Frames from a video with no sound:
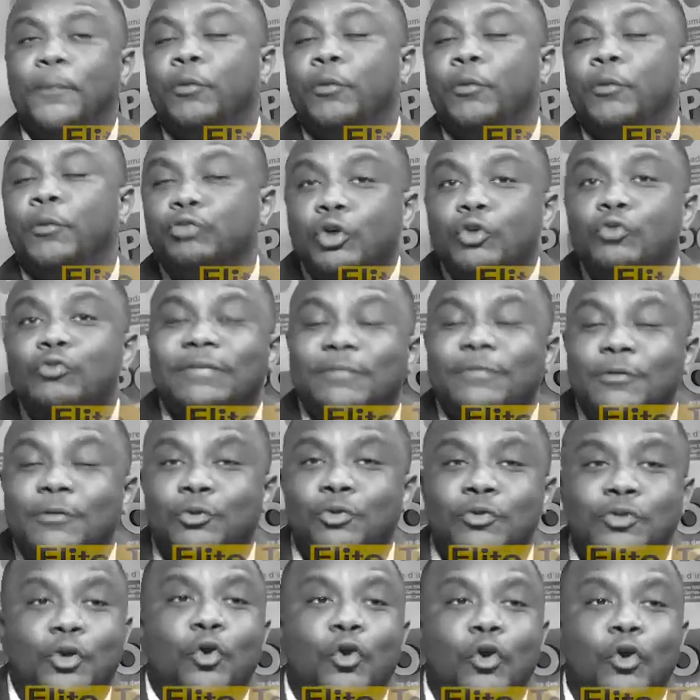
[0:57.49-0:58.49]
Pourtant, nous
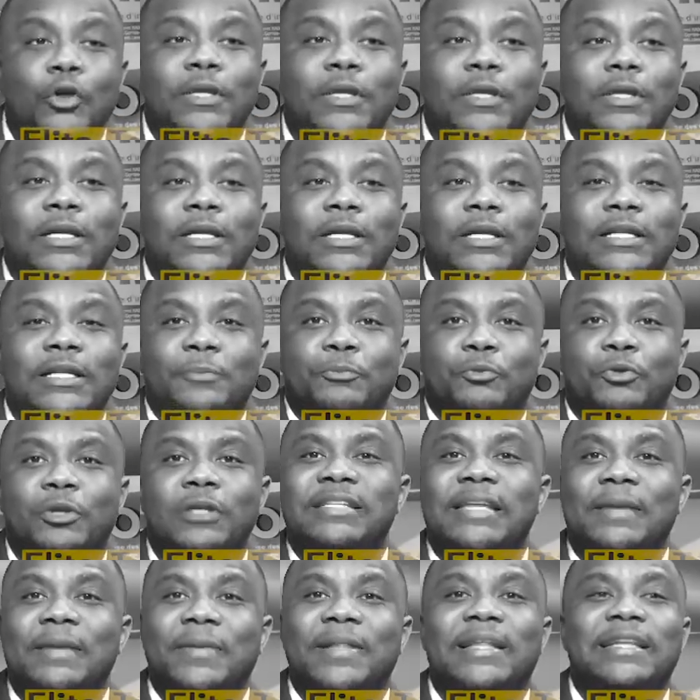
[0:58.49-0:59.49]
savons tous que le rôle d'un
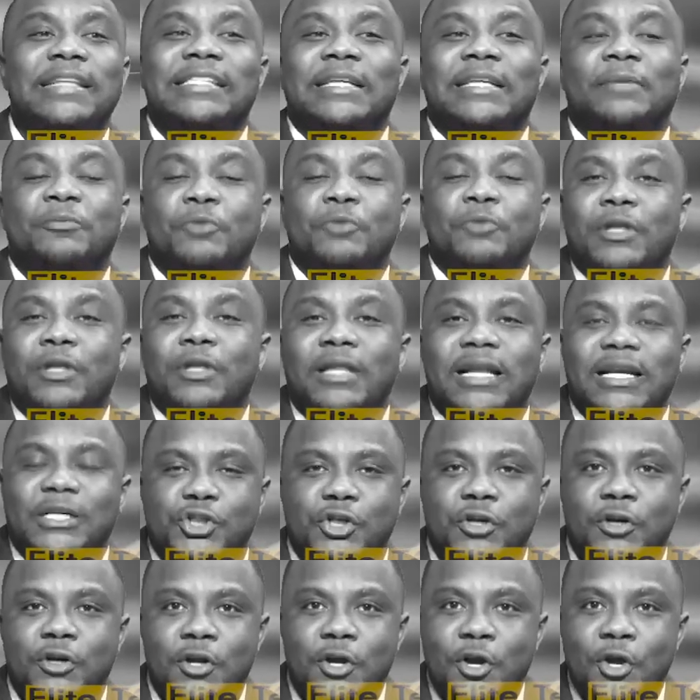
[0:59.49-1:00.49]
député, ce n'est pas de distribuer de
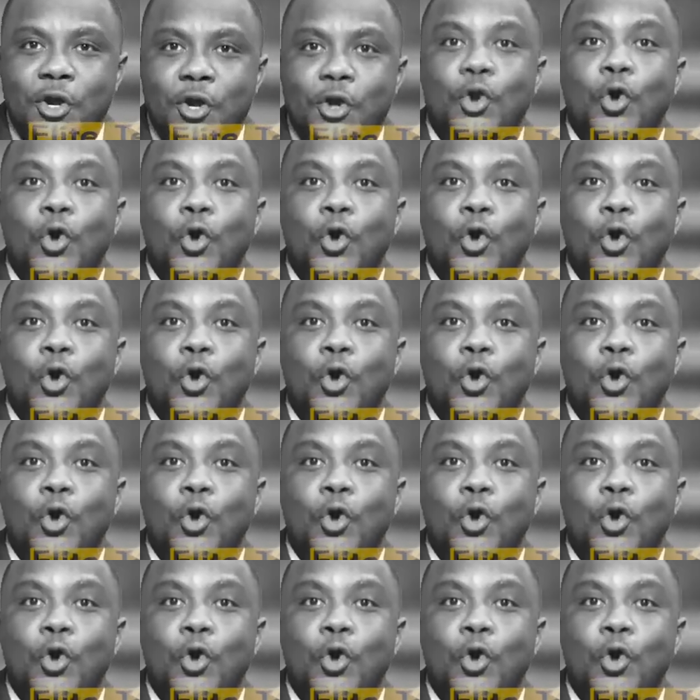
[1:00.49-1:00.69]
l'argent.